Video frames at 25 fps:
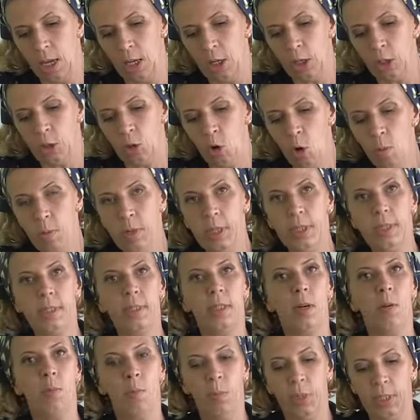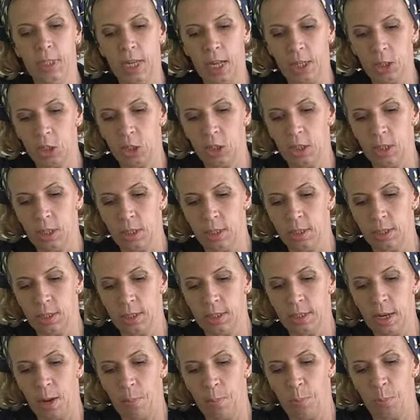Емкость мы должны
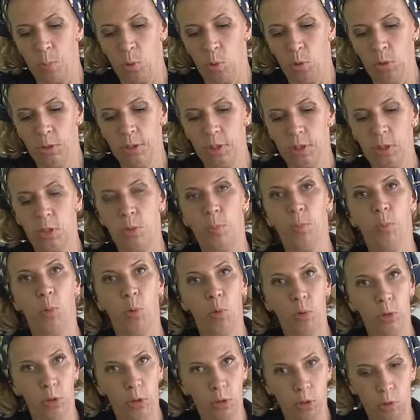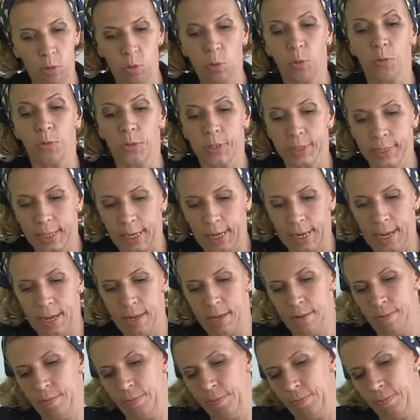заполнить полностью в
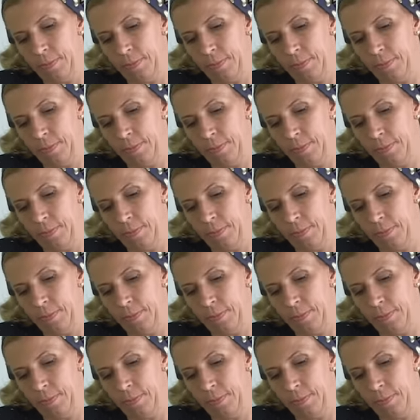склень.